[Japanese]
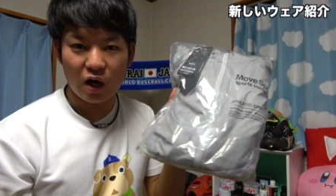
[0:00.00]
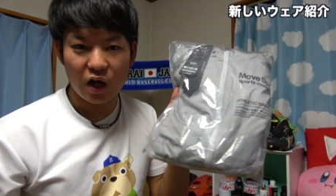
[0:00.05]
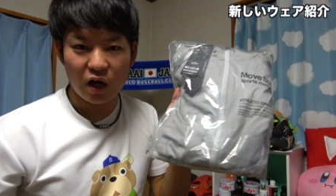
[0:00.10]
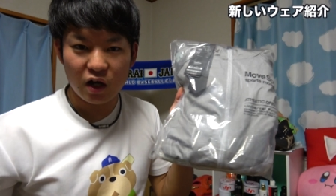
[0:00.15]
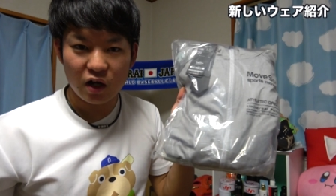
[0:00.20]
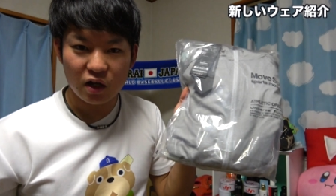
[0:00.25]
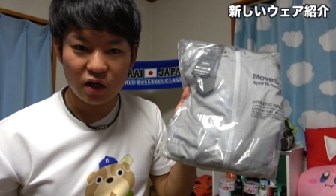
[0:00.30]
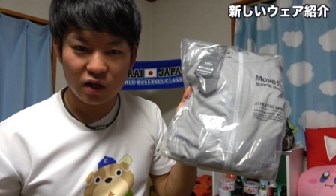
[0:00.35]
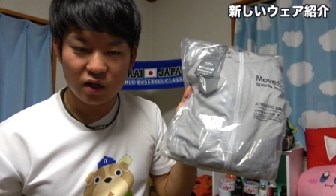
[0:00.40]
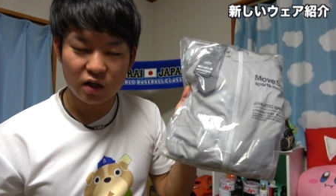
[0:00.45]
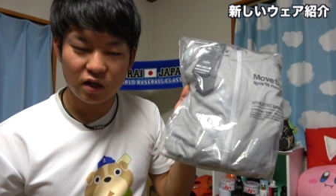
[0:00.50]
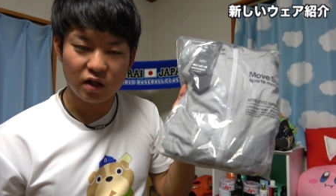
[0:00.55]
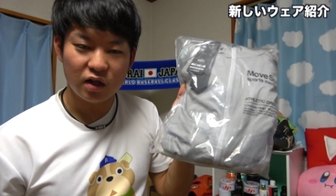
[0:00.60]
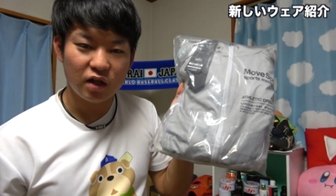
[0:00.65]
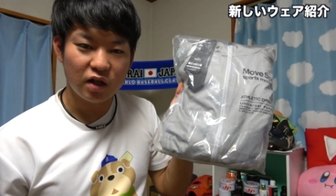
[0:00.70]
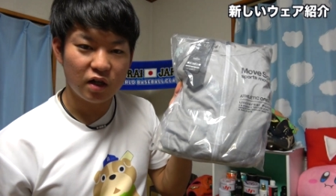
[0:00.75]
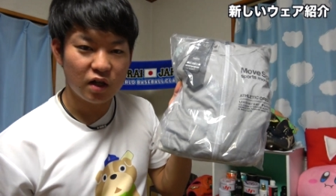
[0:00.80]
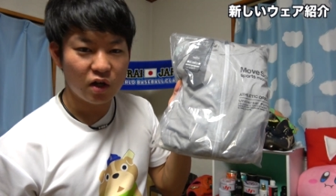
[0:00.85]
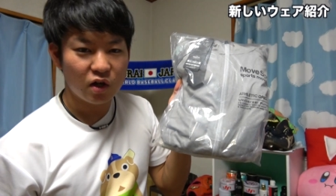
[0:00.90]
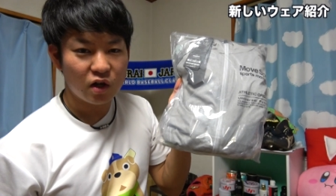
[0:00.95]
が
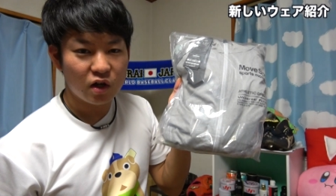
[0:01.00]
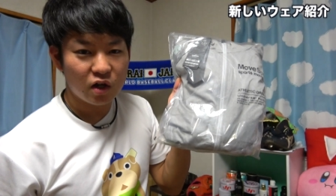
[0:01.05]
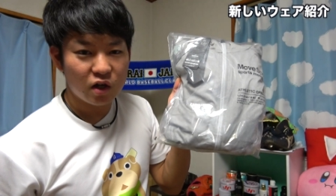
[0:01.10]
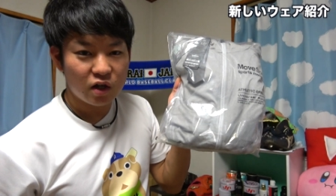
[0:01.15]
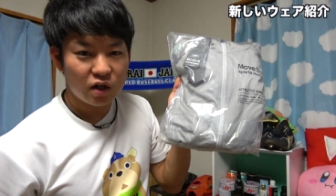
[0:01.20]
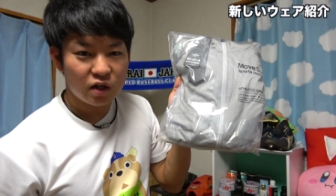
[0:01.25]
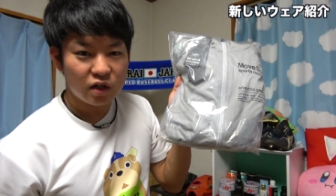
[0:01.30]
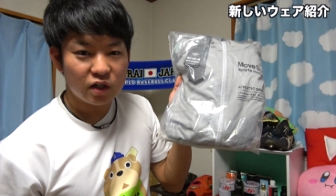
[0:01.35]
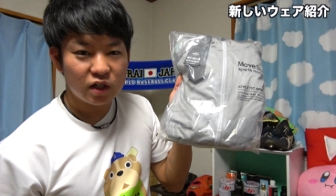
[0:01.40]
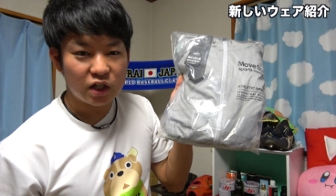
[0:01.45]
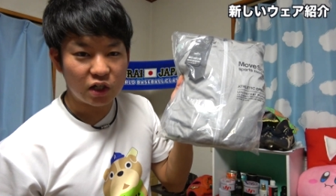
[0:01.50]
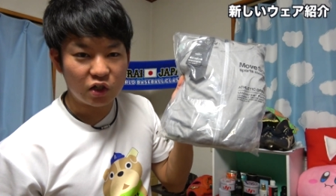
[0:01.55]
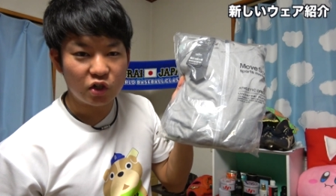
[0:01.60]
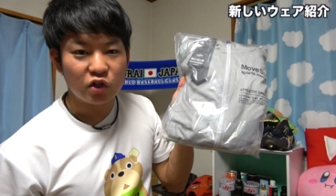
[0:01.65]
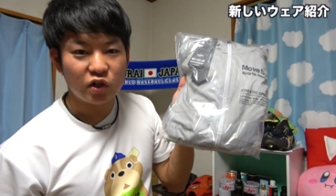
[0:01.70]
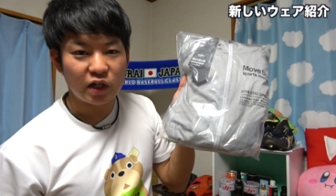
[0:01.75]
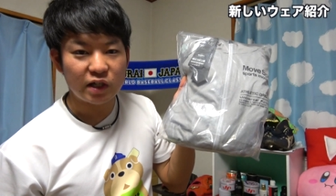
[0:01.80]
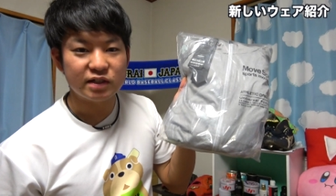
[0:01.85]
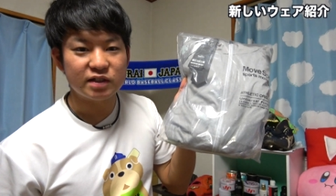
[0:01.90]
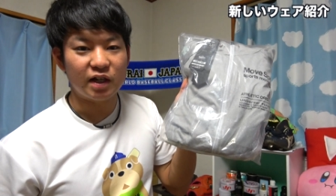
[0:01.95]
着
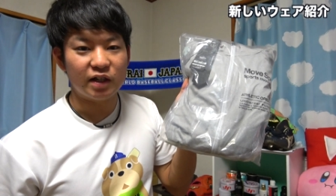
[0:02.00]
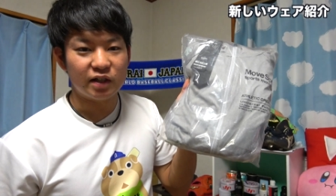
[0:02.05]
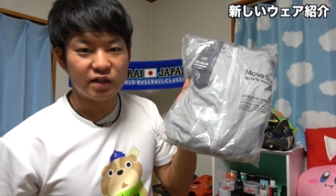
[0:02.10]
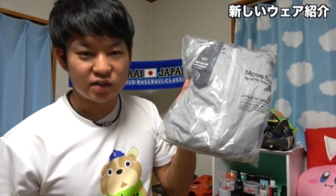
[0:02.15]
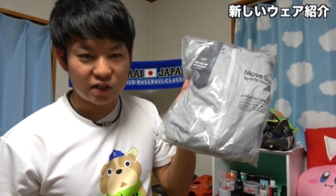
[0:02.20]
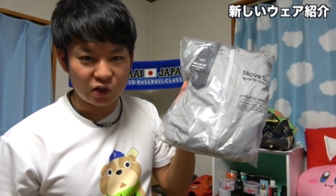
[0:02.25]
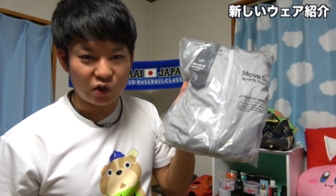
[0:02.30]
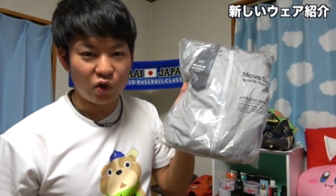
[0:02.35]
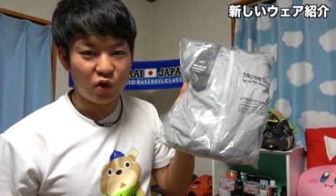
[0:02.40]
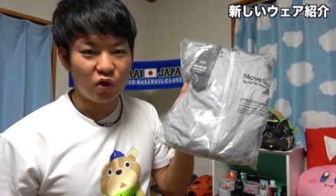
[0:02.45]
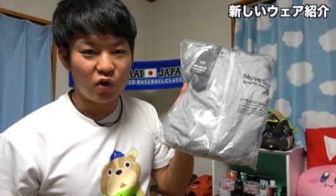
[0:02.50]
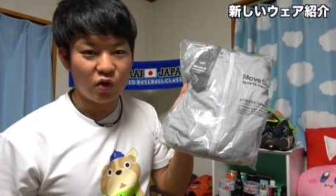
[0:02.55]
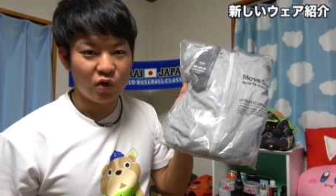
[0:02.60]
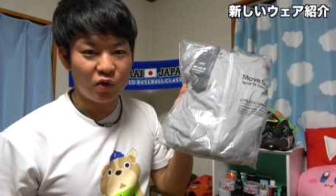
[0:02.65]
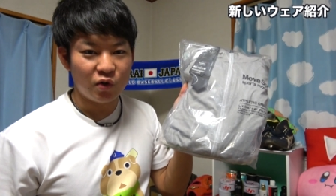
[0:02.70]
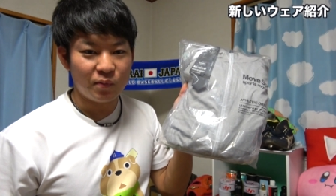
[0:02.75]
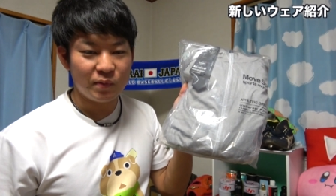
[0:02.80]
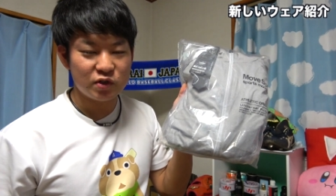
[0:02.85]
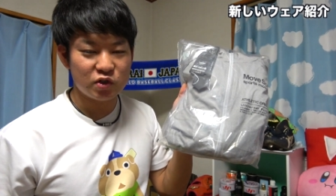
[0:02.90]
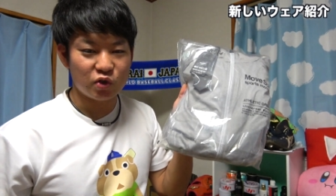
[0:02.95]
るやつなんですけど、
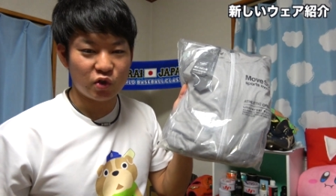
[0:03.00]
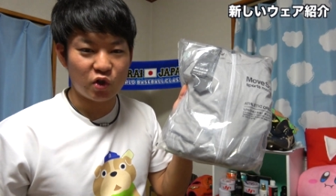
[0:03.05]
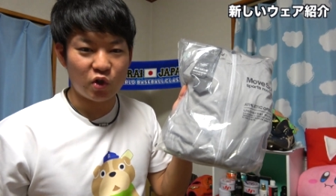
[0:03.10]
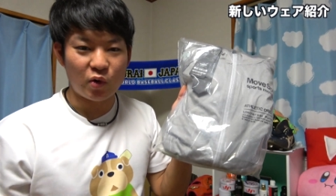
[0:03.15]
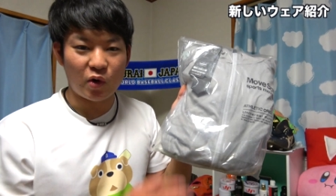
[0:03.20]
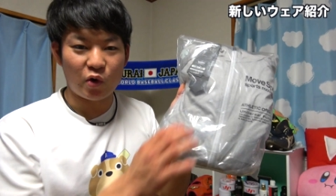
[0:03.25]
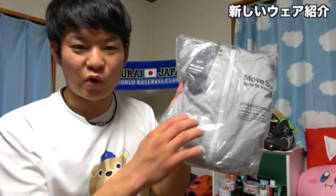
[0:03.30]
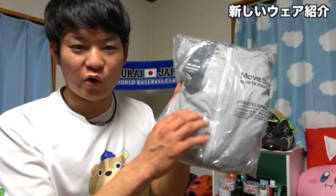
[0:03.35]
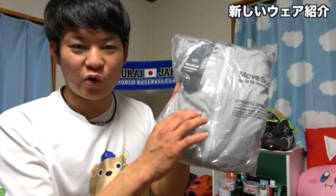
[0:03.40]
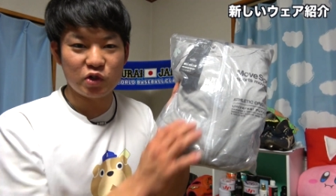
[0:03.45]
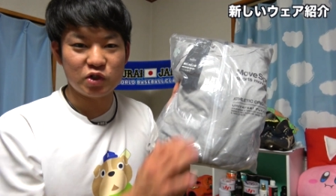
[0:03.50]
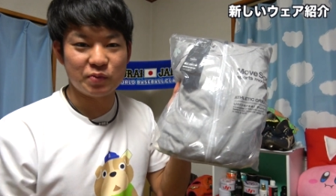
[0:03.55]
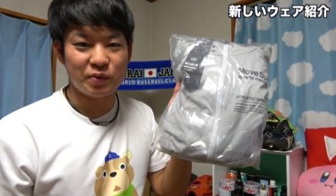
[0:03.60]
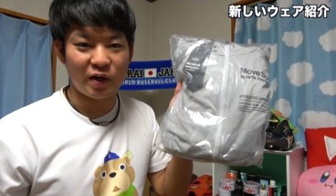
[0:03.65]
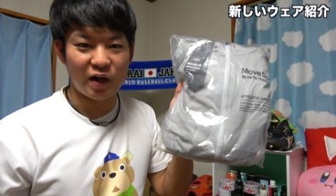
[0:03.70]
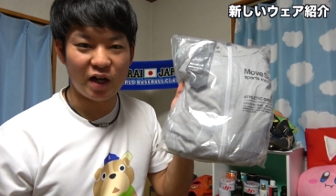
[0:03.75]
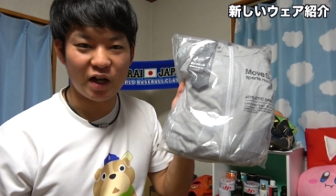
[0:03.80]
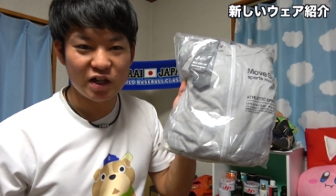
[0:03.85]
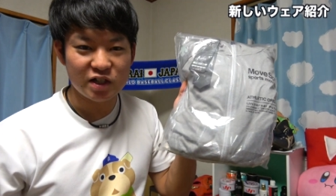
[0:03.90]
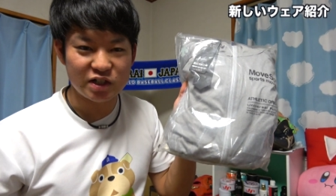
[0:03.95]
まあ、ちょっと今日はこれを自
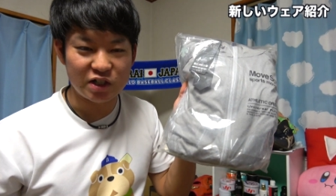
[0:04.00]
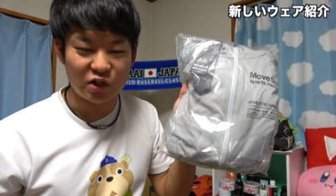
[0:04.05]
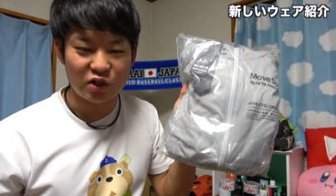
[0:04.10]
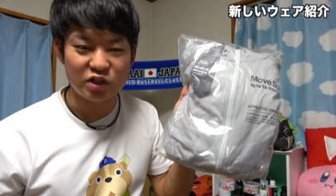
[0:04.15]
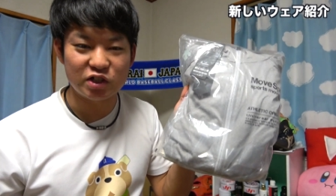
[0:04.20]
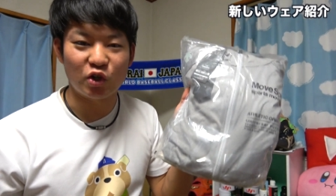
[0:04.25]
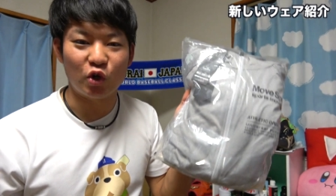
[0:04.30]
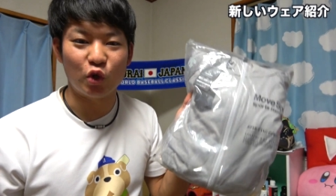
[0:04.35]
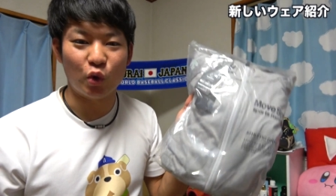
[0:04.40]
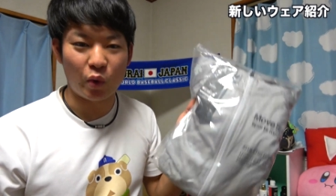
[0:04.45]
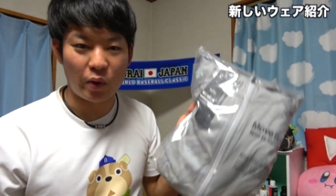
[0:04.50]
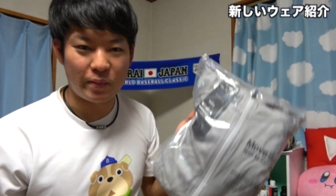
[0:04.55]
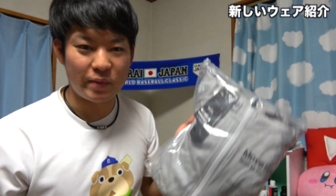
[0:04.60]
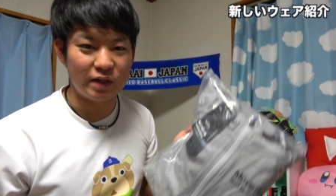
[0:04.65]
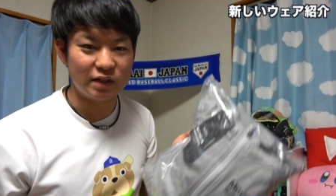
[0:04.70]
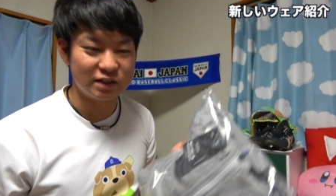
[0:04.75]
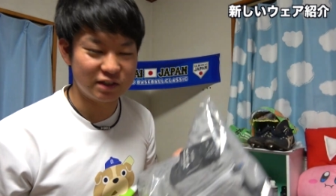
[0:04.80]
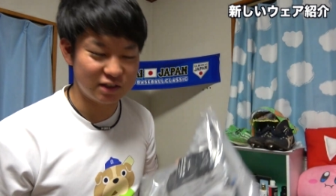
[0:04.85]
分が試着していこうと思いま